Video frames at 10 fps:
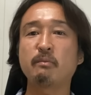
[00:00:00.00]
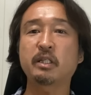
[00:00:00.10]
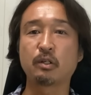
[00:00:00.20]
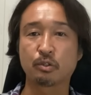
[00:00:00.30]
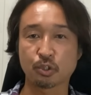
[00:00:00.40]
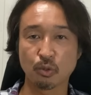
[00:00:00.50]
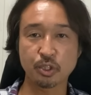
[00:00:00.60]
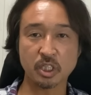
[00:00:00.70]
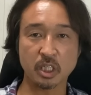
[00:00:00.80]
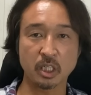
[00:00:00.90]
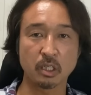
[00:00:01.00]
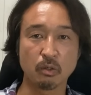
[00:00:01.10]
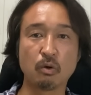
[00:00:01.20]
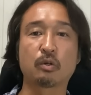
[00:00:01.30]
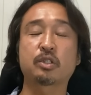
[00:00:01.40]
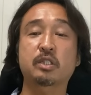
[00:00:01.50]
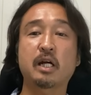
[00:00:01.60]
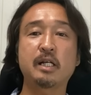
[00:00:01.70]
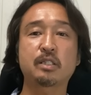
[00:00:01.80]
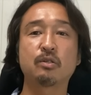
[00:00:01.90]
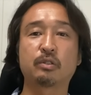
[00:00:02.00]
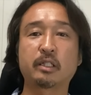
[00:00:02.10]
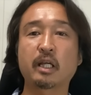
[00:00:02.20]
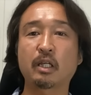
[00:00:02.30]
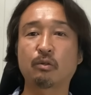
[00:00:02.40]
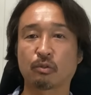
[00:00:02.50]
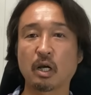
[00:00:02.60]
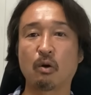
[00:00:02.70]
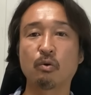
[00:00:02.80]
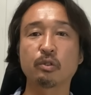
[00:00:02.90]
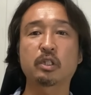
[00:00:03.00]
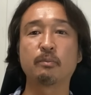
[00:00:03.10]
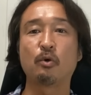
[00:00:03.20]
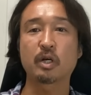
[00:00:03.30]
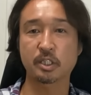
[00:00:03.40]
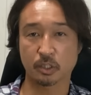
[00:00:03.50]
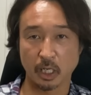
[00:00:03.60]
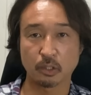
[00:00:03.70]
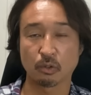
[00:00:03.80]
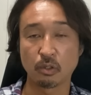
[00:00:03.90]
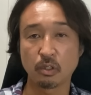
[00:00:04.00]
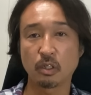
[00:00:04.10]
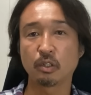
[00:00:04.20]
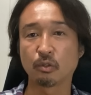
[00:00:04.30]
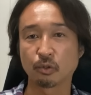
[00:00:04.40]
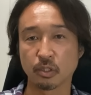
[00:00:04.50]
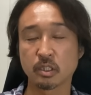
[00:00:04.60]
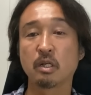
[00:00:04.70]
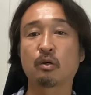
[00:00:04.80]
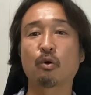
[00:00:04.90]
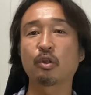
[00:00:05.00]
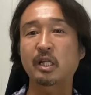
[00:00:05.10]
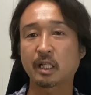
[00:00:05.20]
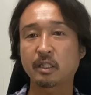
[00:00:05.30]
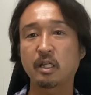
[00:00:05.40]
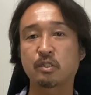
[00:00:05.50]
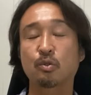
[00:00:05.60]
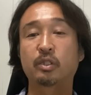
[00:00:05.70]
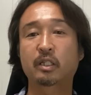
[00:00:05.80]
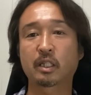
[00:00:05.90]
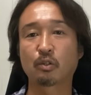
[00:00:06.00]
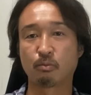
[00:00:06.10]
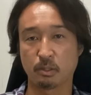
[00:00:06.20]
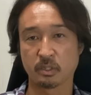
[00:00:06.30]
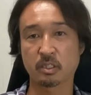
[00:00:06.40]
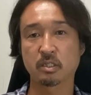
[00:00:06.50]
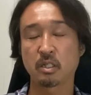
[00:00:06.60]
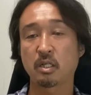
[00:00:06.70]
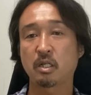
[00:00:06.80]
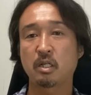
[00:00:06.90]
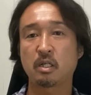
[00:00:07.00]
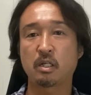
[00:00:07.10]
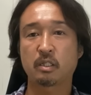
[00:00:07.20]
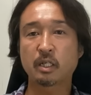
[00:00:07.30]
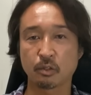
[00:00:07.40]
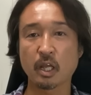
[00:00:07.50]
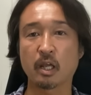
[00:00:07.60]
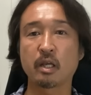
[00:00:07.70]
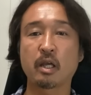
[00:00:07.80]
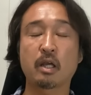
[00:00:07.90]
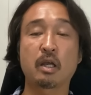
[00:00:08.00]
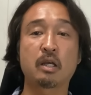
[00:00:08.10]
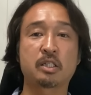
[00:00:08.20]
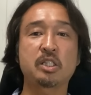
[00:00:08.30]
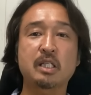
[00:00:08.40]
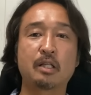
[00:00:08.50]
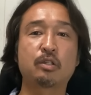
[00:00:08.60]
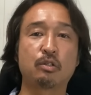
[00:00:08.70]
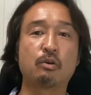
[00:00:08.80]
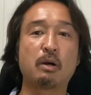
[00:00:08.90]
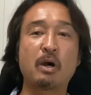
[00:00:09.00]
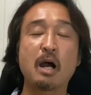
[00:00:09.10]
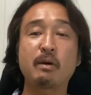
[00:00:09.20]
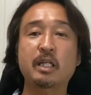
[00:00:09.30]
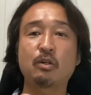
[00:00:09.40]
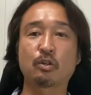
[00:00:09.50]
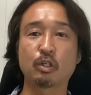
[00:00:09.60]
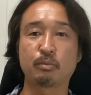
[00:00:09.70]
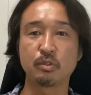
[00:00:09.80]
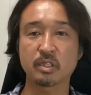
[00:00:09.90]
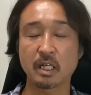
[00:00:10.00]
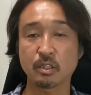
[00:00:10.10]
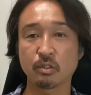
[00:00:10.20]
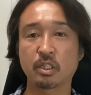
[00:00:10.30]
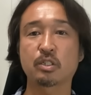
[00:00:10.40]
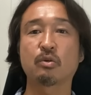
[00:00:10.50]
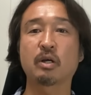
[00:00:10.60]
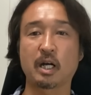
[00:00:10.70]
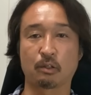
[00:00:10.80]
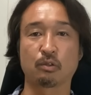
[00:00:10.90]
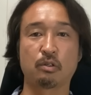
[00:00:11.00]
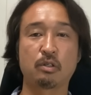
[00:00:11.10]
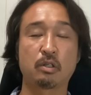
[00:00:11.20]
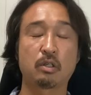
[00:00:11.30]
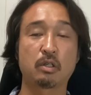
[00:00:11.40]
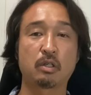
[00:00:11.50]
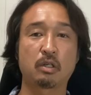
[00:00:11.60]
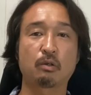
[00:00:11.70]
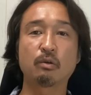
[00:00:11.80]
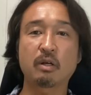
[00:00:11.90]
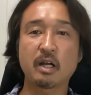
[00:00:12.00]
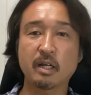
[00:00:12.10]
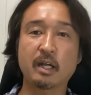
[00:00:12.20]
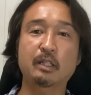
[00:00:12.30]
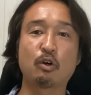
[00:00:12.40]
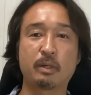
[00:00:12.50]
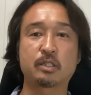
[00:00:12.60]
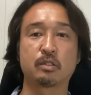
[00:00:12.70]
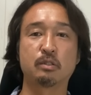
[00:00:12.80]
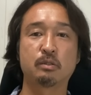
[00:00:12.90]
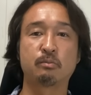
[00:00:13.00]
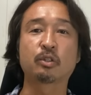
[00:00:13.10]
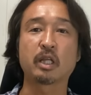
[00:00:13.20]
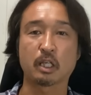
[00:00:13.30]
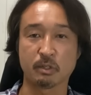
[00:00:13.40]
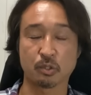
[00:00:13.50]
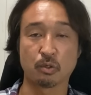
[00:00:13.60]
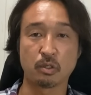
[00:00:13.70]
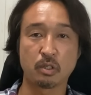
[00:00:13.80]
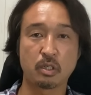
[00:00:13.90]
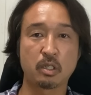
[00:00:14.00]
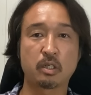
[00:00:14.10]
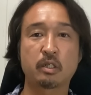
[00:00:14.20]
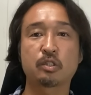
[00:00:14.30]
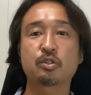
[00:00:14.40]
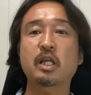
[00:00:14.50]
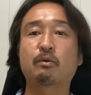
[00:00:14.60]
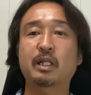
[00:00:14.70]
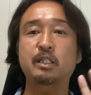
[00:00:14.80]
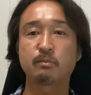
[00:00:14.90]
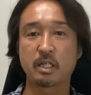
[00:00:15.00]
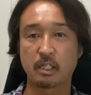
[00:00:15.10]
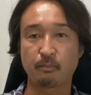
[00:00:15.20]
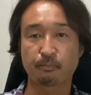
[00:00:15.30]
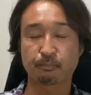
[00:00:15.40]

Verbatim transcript: までの常識を覆すような出来事が起こってもおかしくないと。いうことです。コロナだってそうだったと思います。なので、えー、資産っていうのは幅広く分散する必要があると。この考え方をまず持っていきましょう。そして二つ目に、